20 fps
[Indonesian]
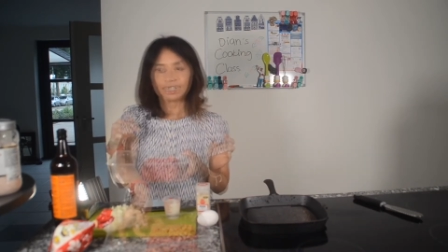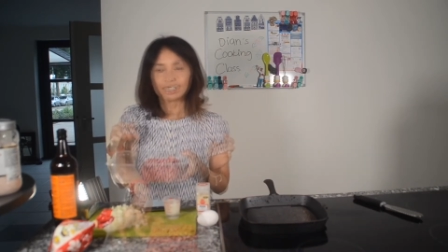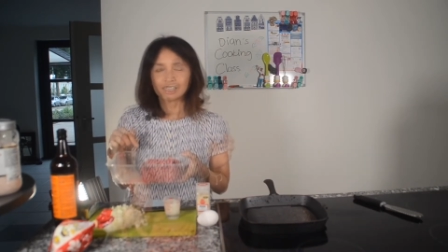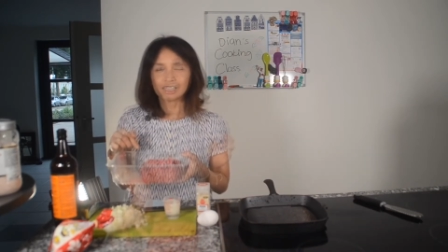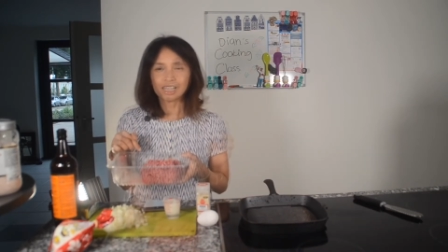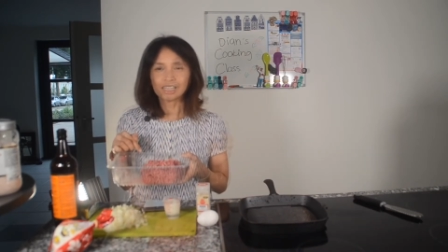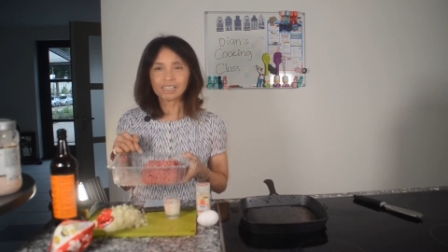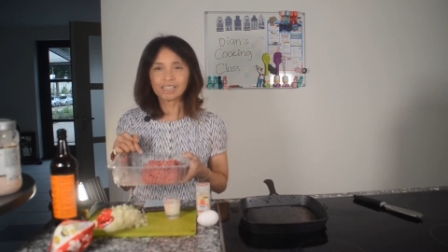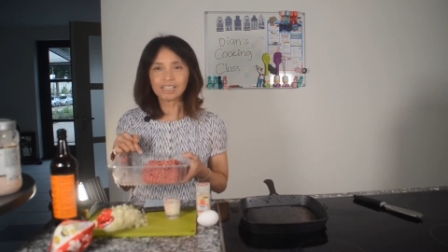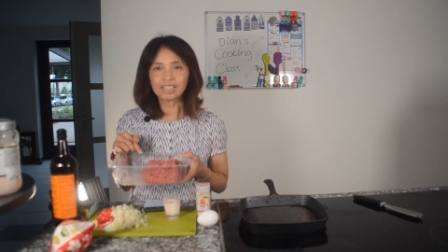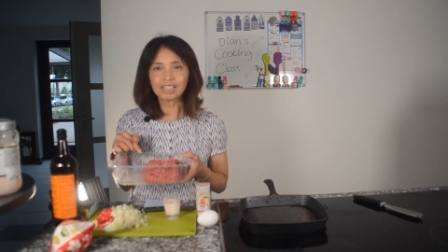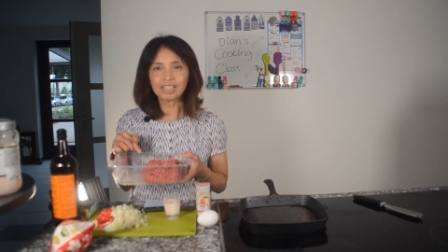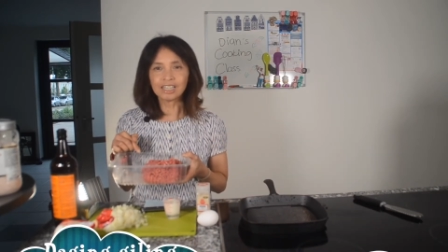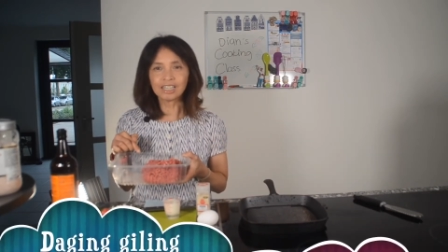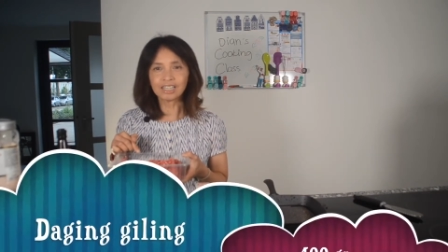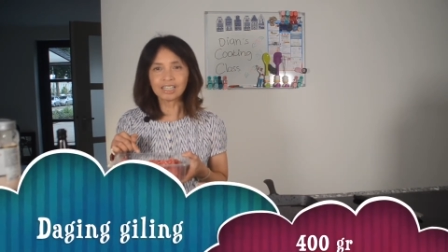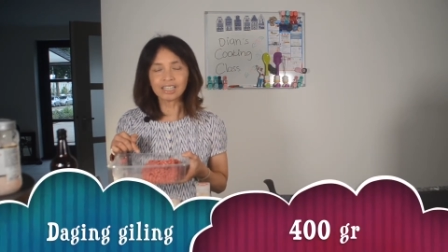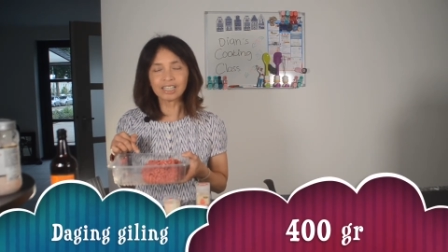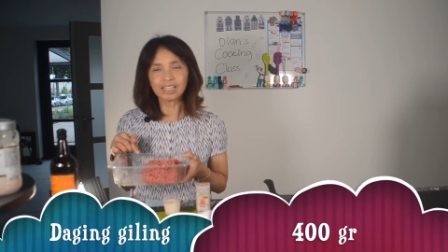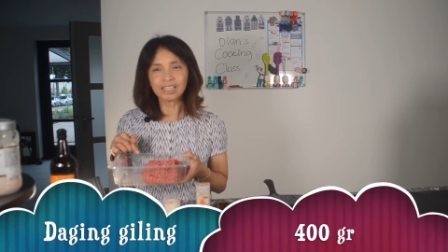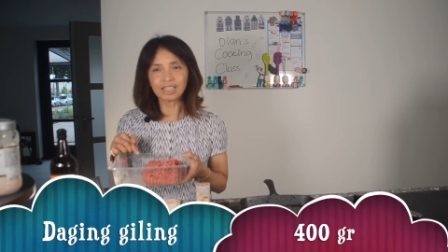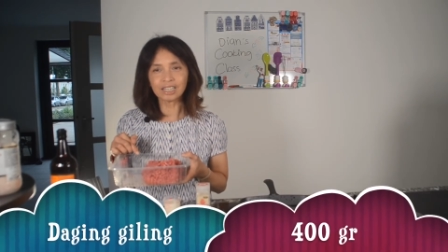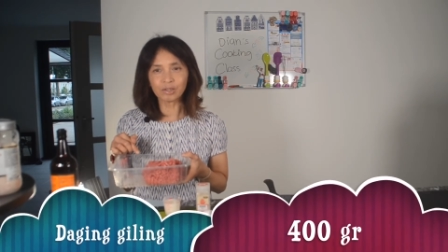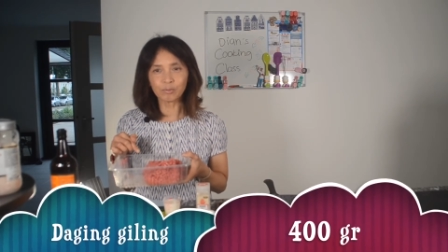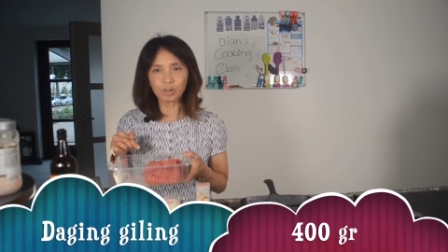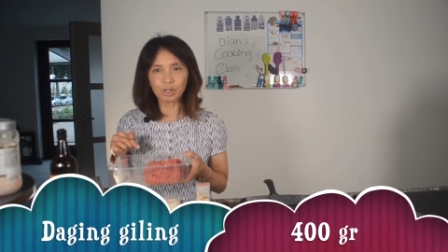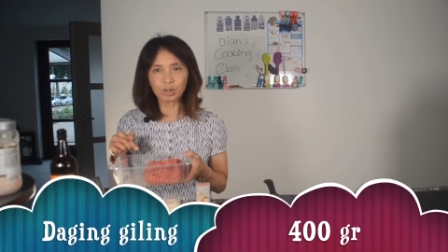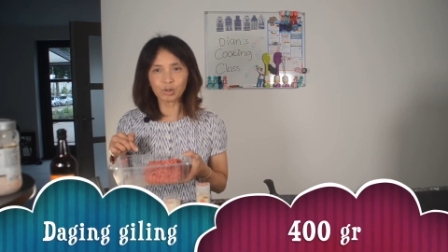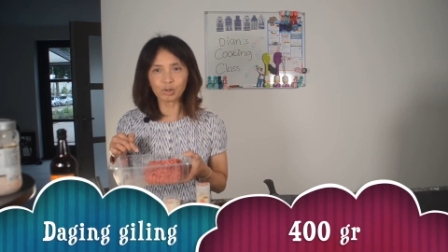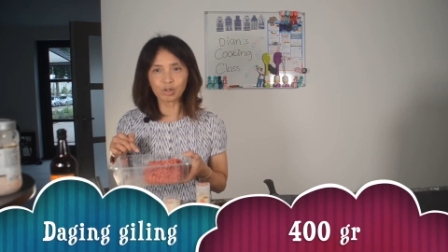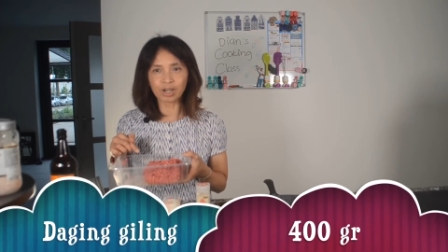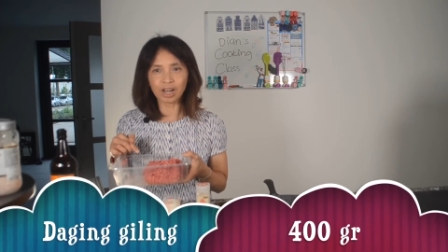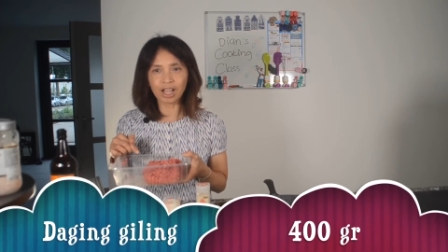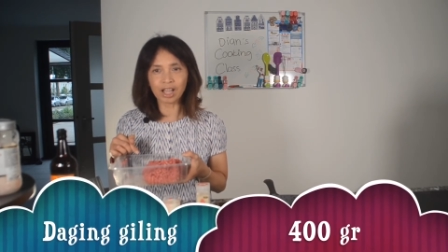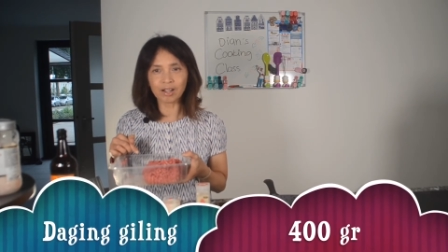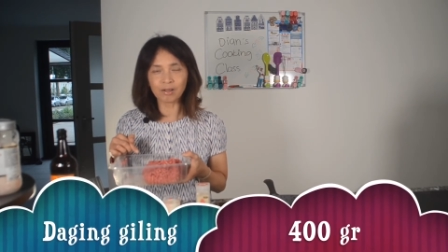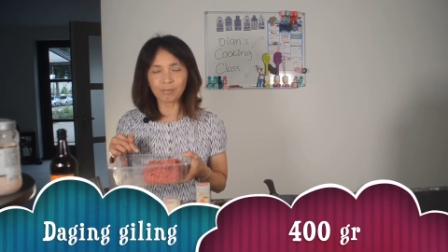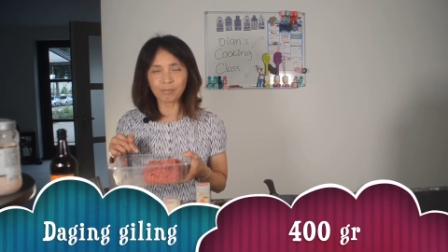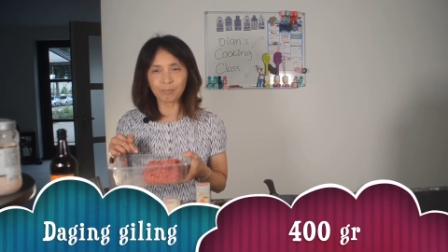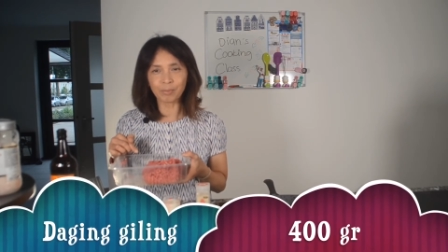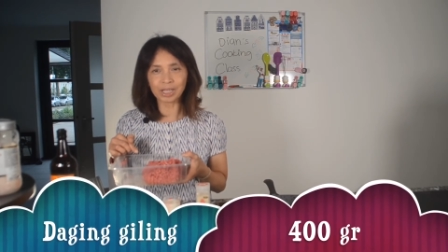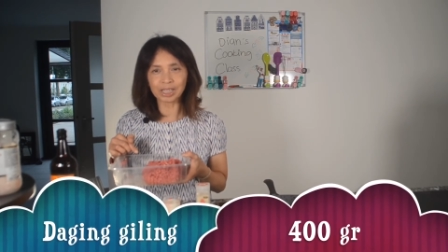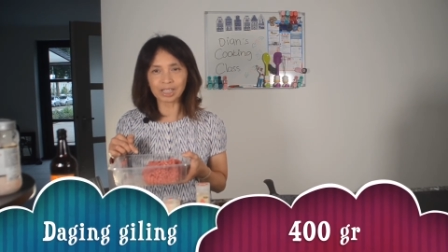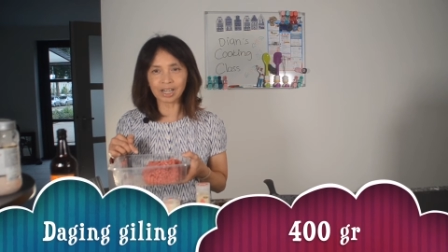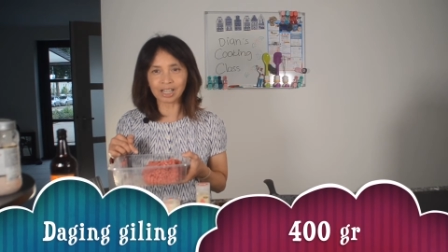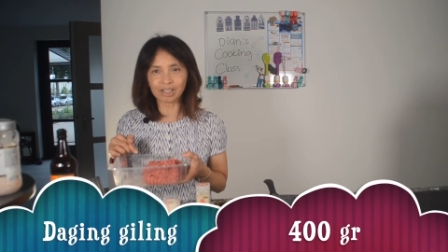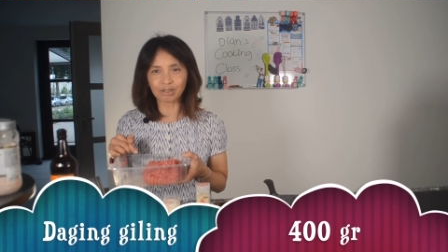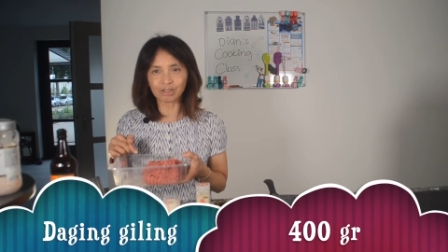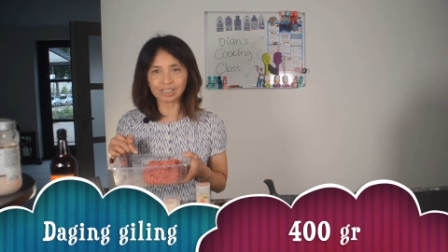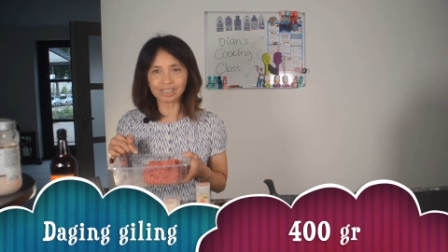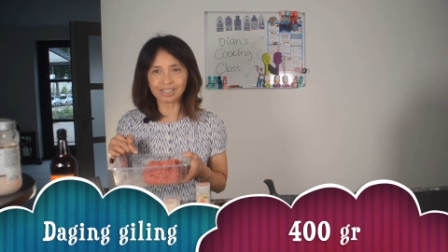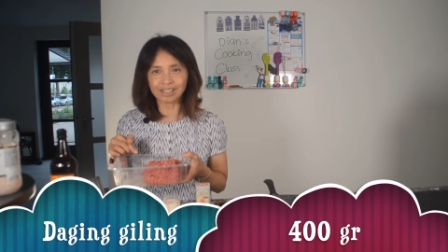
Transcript: daging giling lebih kurang 400